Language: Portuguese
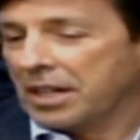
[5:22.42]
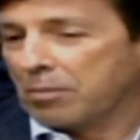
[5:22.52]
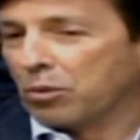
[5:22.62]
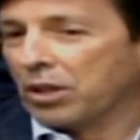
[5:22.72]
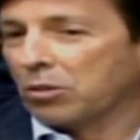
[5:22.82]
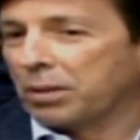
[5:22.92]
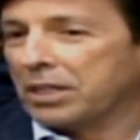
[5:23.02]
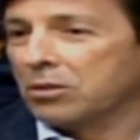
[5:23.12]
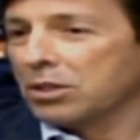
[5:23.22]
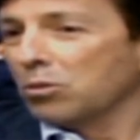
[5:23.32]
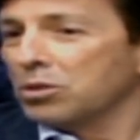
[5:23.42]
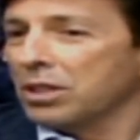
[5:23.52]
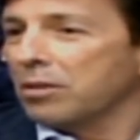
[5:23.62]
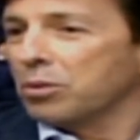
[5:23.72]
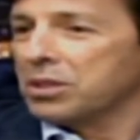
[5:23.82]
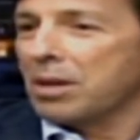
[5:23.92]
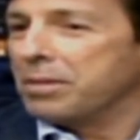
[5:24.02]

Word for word: é, apoiando o partido, você não tinha depois de